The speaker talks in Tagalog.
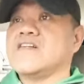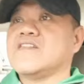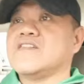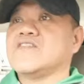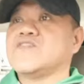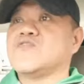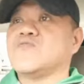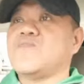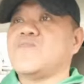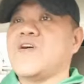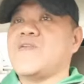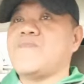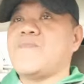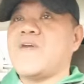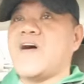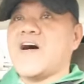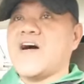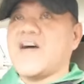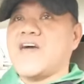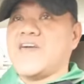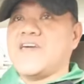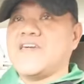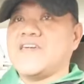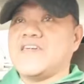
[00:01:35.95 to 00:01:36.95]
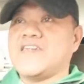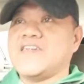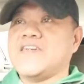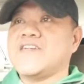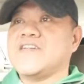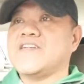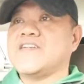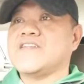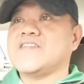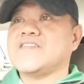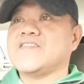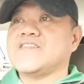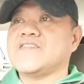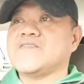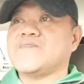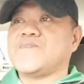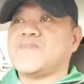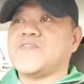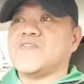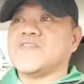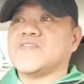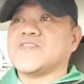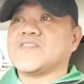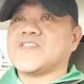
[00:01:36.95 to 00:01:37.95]
subaybay na
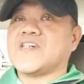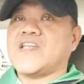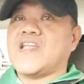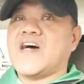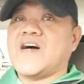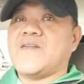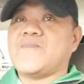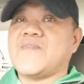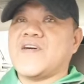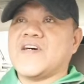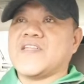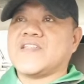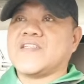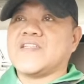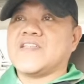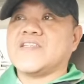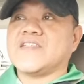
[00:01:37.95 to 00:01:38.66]
po salamat